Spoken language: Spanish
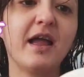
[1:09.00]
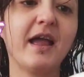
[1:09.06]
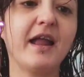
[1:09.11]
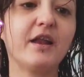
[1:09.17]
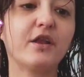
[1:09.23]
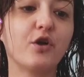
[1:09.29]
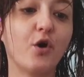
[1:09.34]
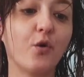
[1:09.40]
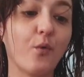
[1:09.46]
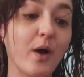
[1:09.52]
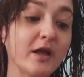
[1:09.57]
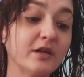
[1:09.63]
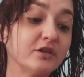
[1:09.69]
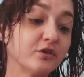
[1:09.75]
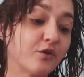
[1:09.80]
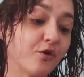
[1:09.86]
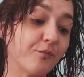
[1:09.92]
el
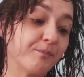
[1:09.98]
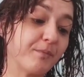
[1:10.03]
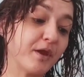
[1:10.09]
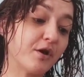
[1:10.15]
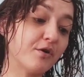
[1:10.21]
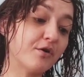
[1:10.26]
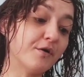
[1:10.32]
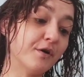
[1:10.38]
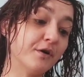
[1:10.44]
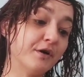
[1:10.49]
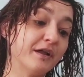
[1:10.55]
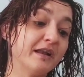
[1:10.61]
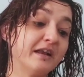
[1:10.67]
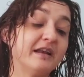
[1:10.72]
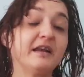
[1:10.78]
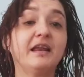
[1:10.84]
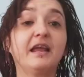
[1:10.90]
co-wash conmigo,
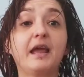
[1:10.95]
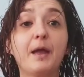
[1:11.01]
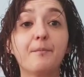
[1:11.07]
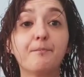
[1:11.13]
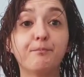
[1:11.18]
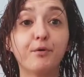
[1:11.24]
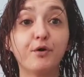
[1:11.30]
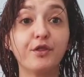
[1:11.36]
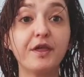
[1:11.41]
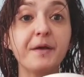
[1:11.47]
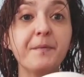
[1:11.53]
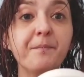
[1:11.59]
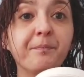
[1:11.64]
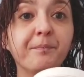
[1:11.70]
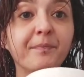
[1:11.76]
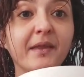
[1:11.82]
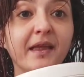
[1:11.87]
Nigen poder
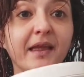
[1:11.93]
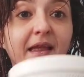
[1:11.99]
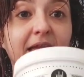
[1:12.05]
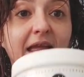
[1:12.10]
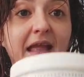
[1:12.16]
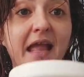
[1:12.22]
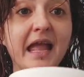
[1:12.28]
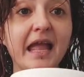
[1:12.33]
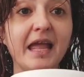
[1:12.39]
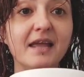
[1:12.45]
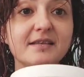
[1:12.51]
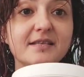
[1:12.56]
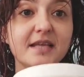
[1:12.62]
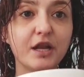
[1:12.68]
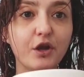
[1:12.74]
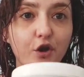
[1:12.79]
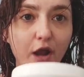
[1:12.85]

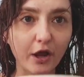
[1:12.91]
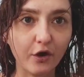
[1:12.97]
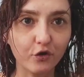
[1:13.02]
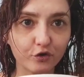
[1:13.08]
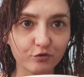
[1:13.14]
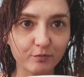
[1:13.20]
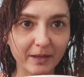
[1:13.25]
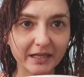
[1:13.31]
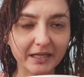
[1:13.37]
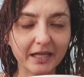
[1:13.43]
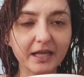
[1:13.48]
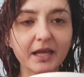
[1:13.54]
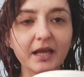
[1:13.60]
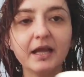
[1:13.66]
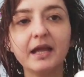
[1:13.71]
es de Lola Cosmetic.